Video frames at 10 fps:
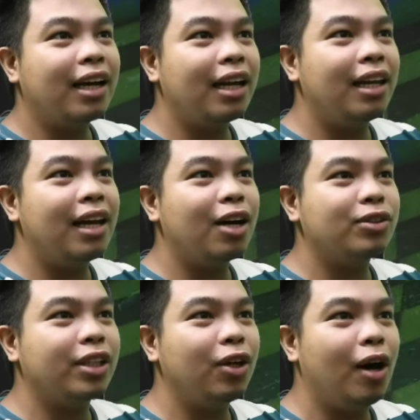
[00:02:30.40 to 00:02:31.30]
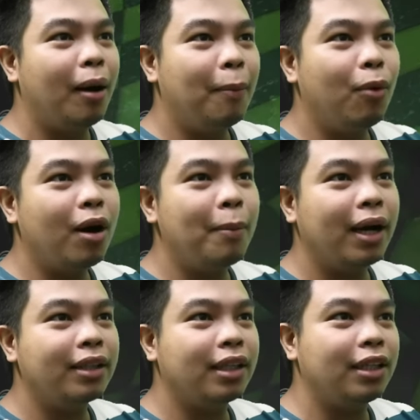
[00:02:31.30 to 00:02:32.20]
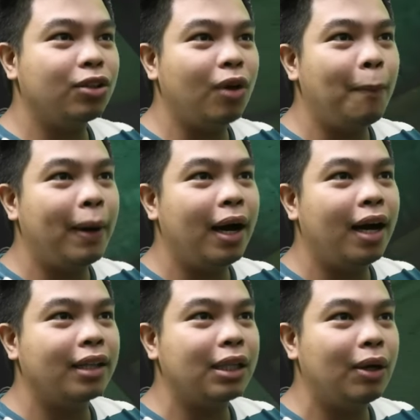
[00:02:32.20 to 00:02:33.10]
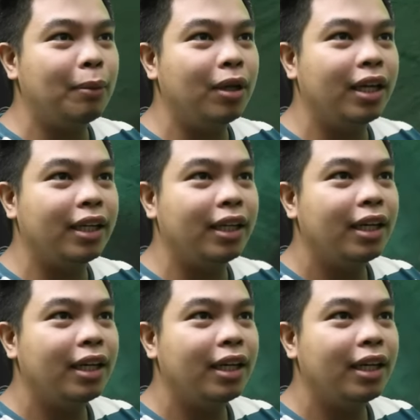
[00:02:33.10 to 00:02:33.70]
nagalala ko sa iyo ha. Mukhang maganda dito ang pangangatawan mo lady.